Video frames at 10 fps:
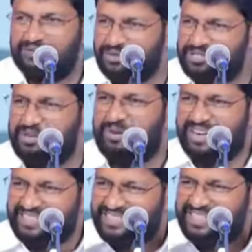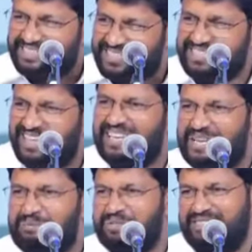చూసే వాళ్ళందరికీ
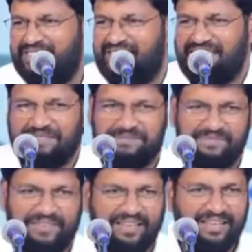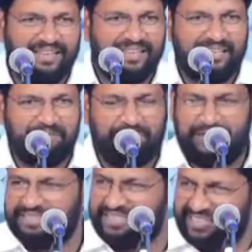చండాలంగా అనిపిస్తుంది అది
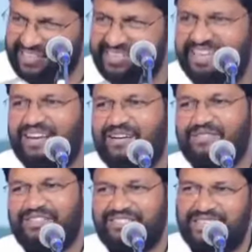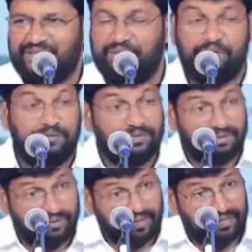పాత్ర నిండా కాసులు ఇచ్చాను
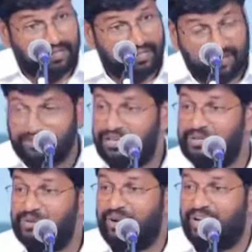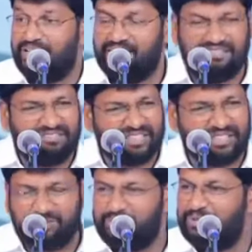ఏది రాజుగారికి కూడా ఇంత
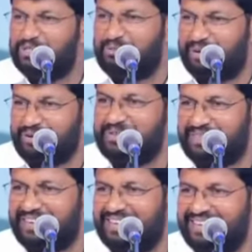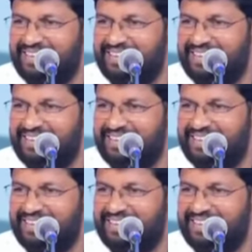కక్కుర్తి మా లోకమా